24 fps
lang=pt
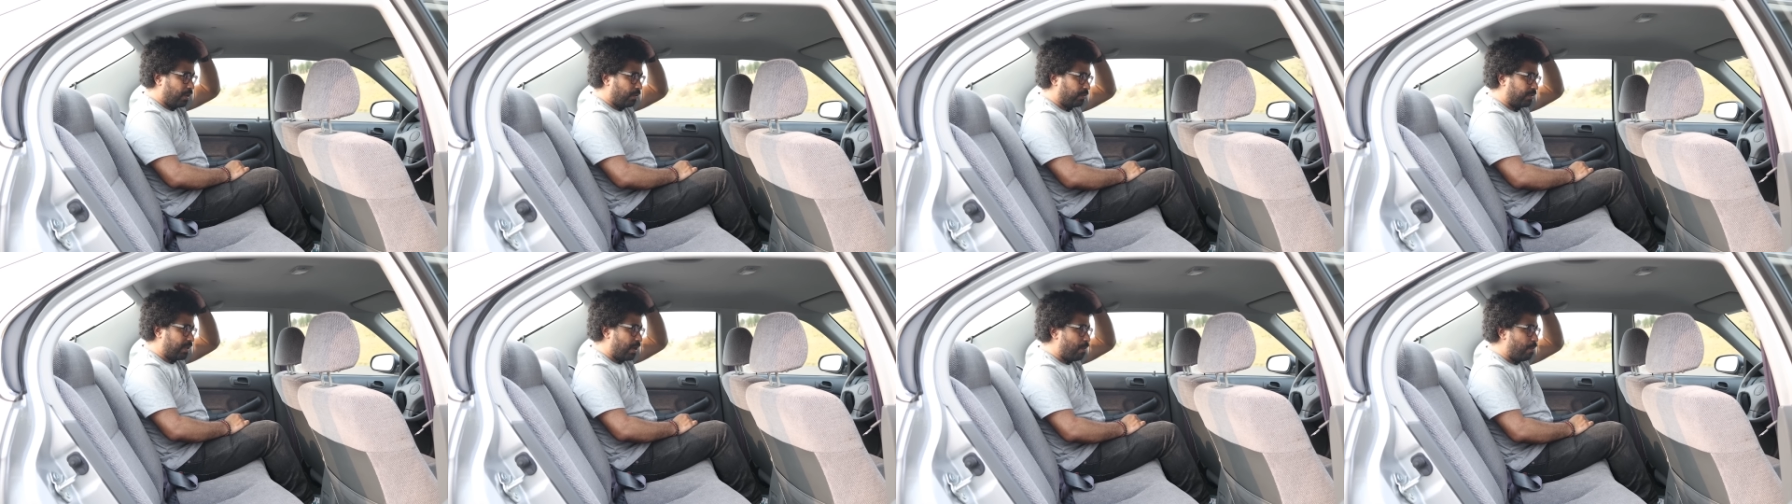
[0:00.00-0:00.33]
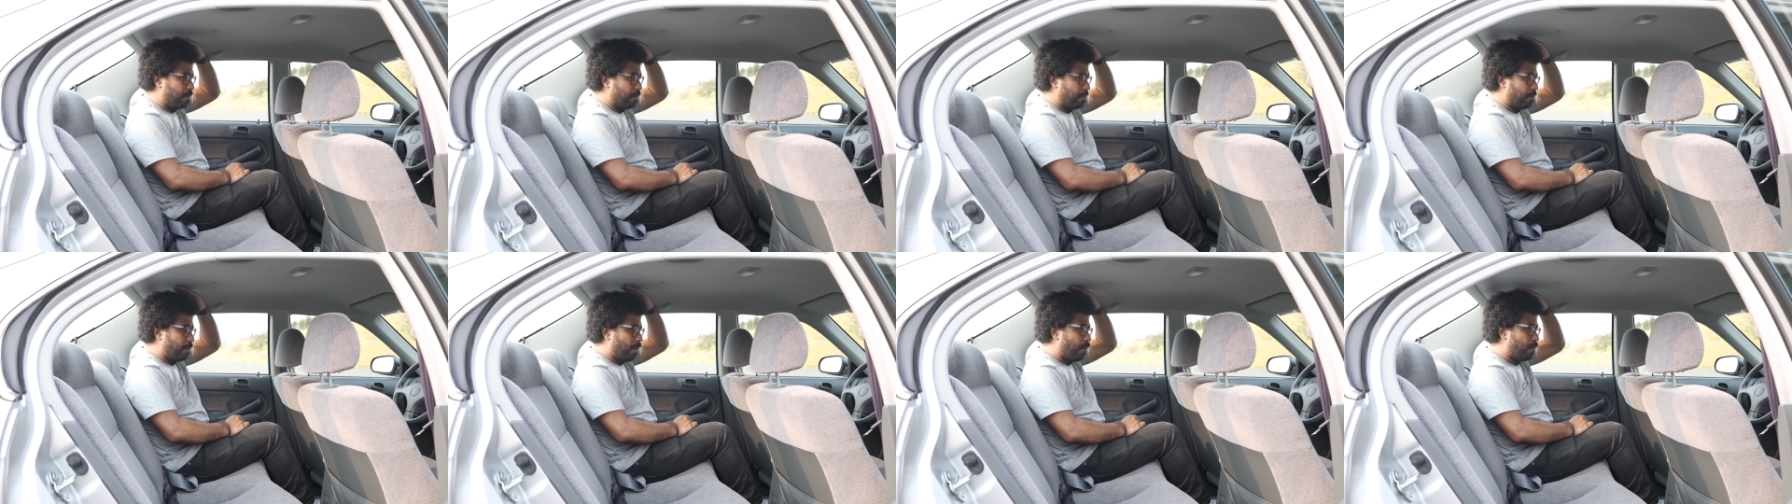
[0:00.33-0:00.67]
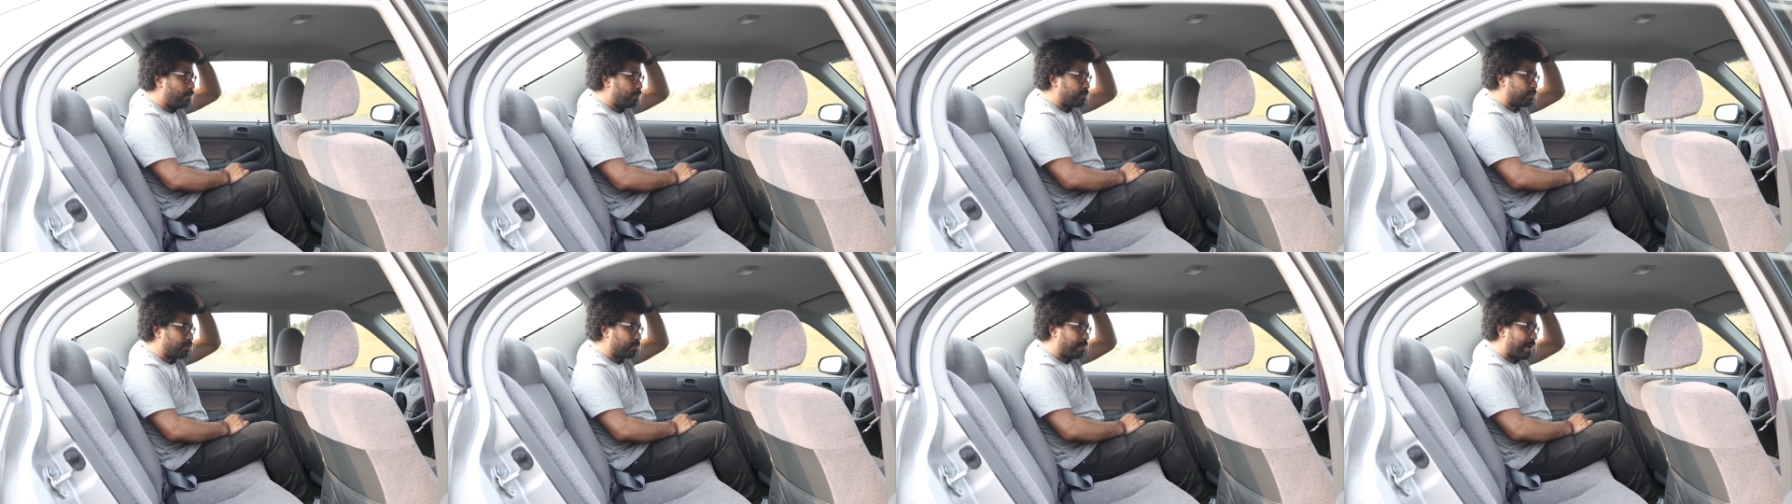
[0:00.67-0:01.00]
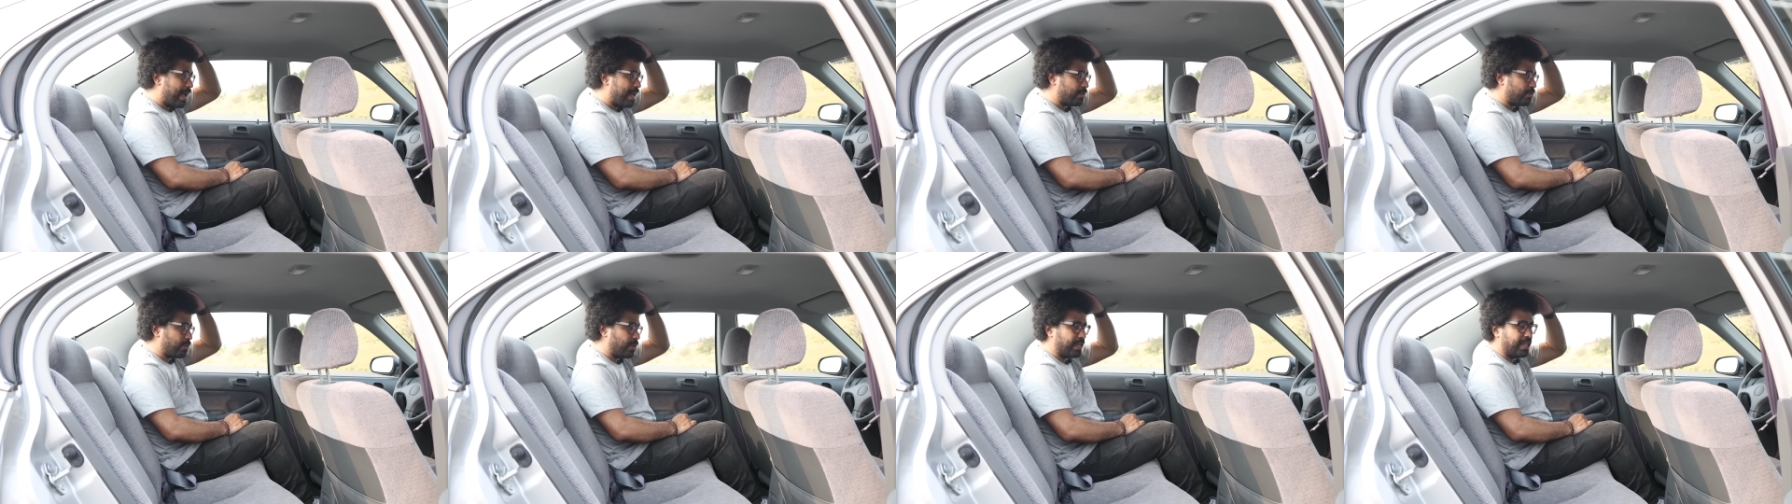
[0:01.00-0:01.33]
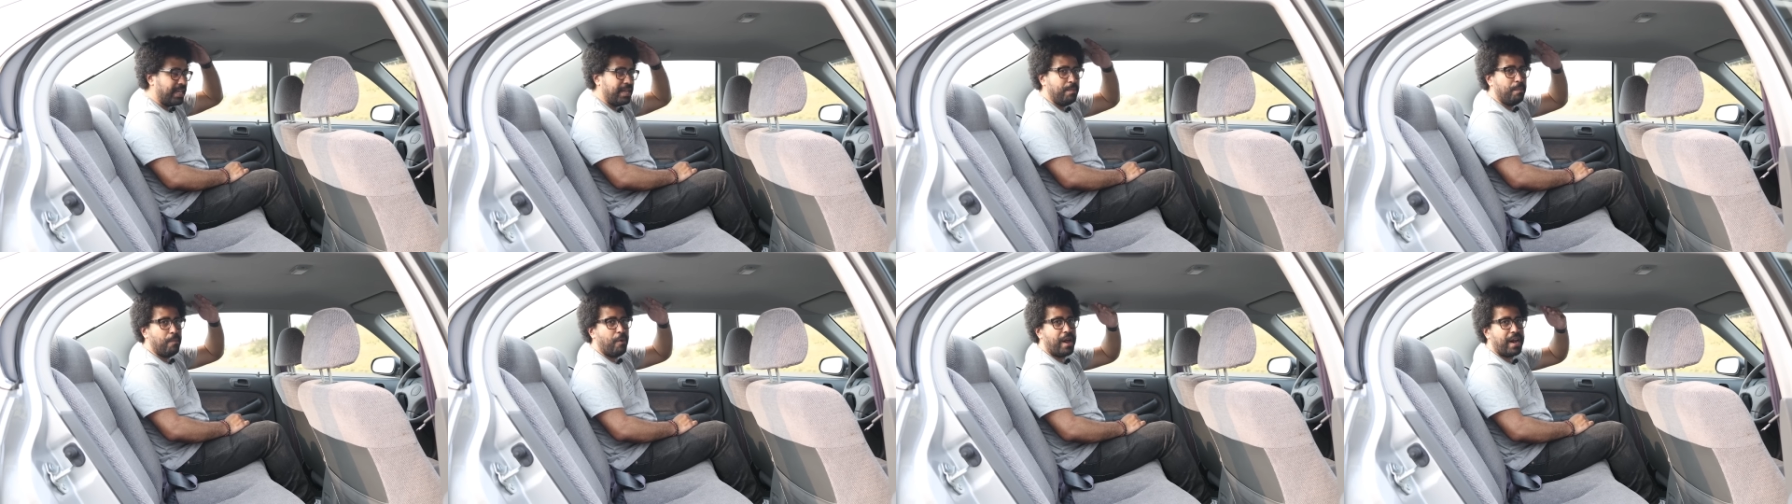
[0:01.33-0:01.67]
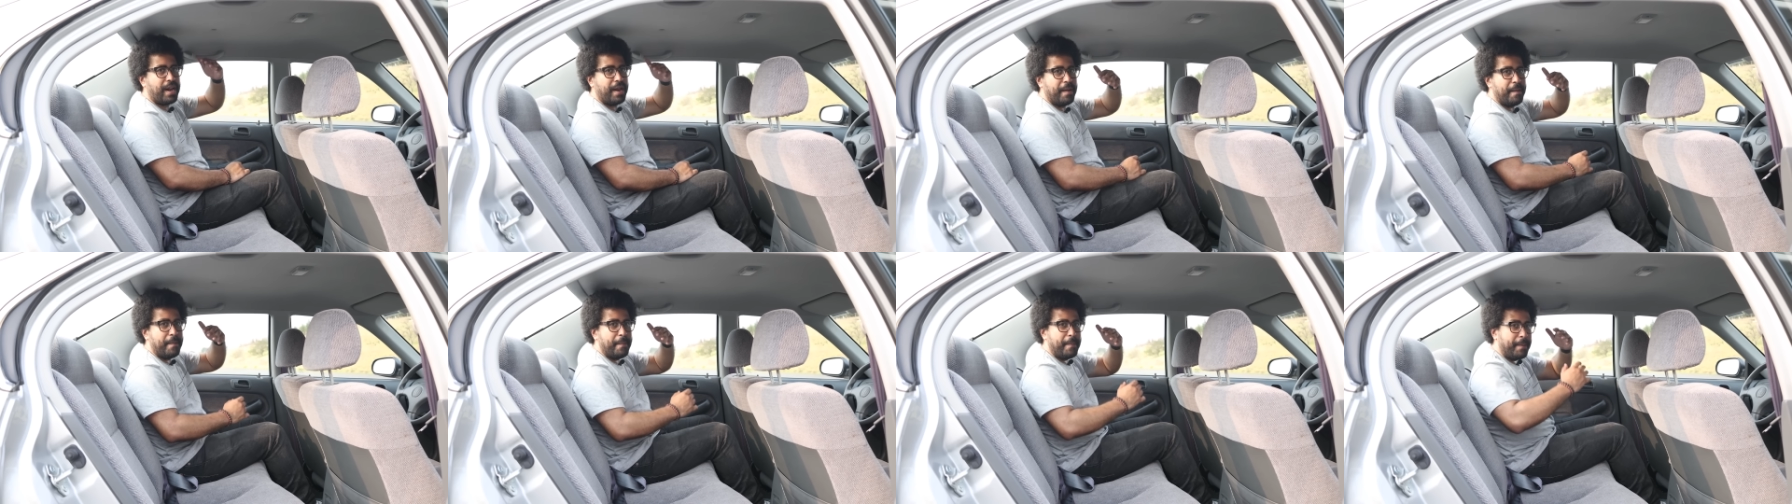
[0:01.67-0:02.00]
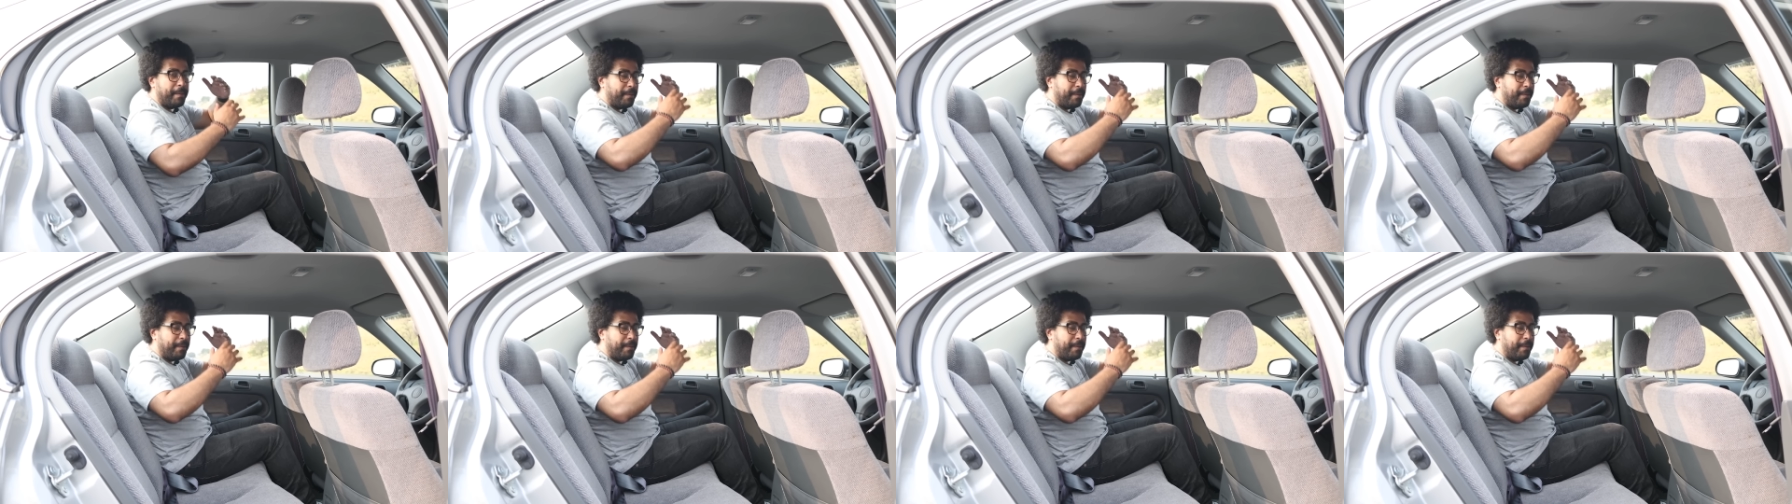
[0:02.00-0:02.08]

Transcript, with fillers: eu tenho um bom espaço aqui, embora